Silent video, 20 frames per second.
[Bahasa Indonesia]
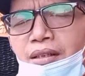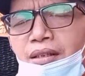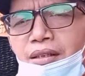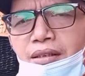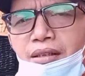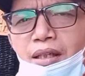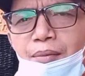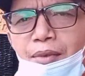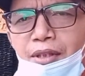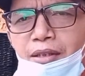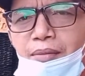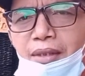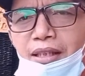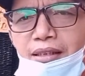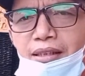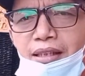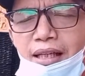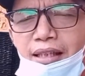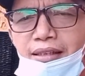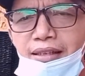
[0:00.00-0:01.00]
sahabat
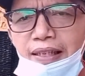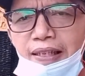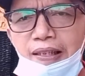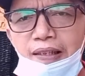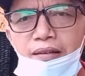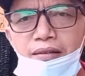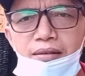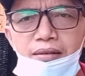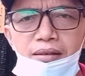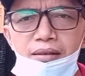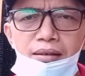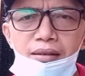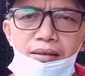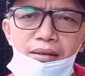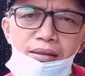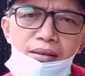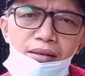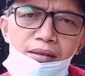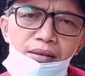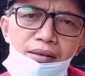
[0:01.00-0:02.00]
mas Ari Channel
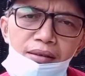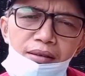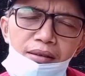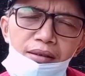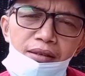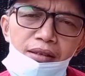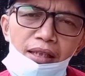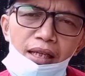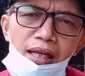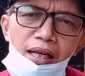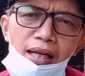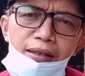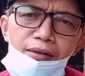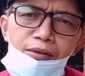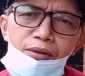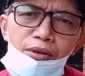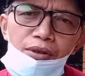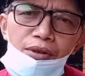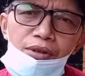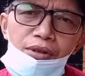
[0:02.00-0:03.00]
eh, saya
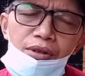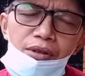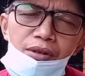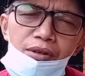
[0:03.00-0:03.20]
lanjut